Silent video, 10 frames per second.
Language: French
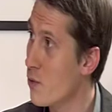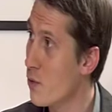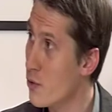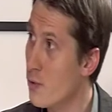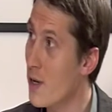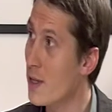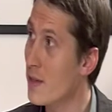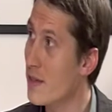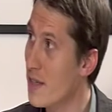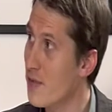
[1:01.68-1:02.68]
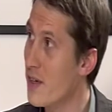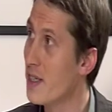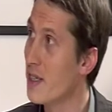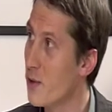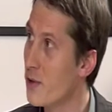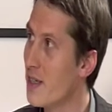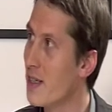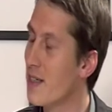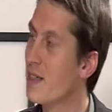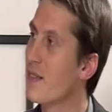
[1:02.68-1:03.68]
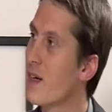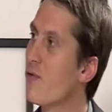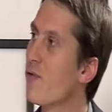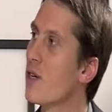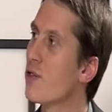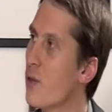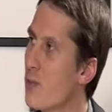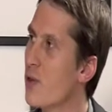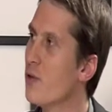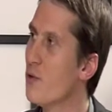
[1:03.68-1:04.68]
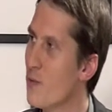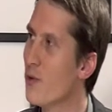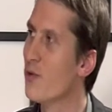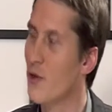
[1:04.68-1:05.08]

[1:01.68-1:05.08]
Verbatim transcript: on reçoit Stéphanie Godet, qui est cinq fois championne du monde de